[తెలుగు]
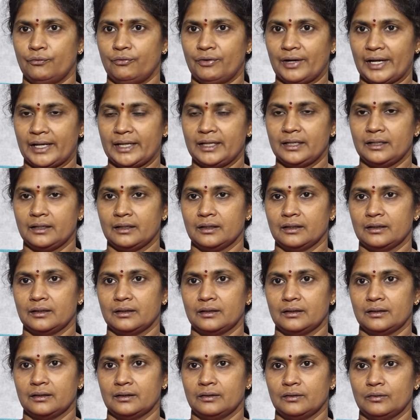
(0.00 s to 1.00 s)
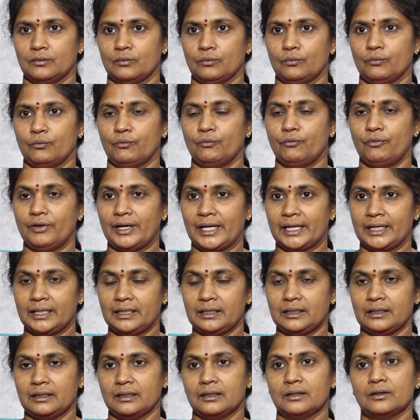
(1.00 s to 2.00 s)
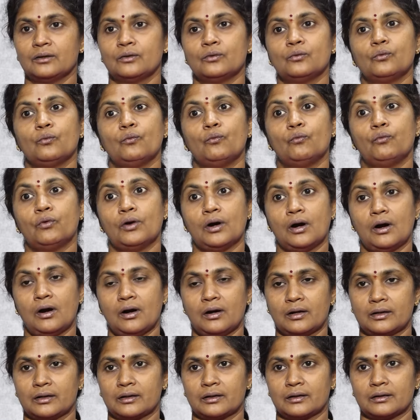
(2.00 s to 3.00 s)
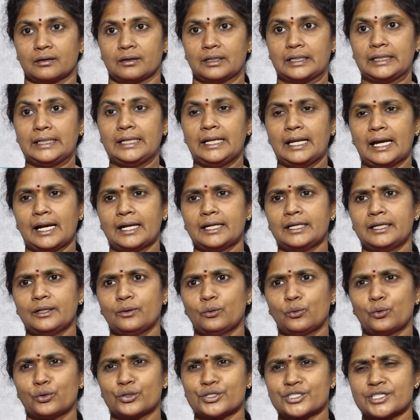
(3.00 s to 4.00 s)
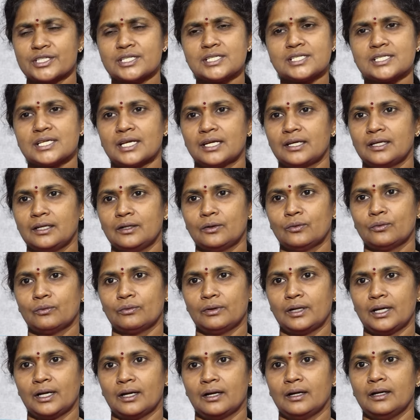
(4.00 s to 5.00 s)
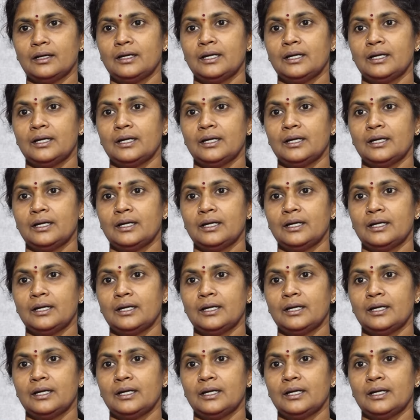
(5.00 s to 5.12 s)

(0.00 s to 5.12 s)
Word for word: వై వెన్ వాట్ ఇలాంటి క్వశ్చన్స్ అన్నీ కూడా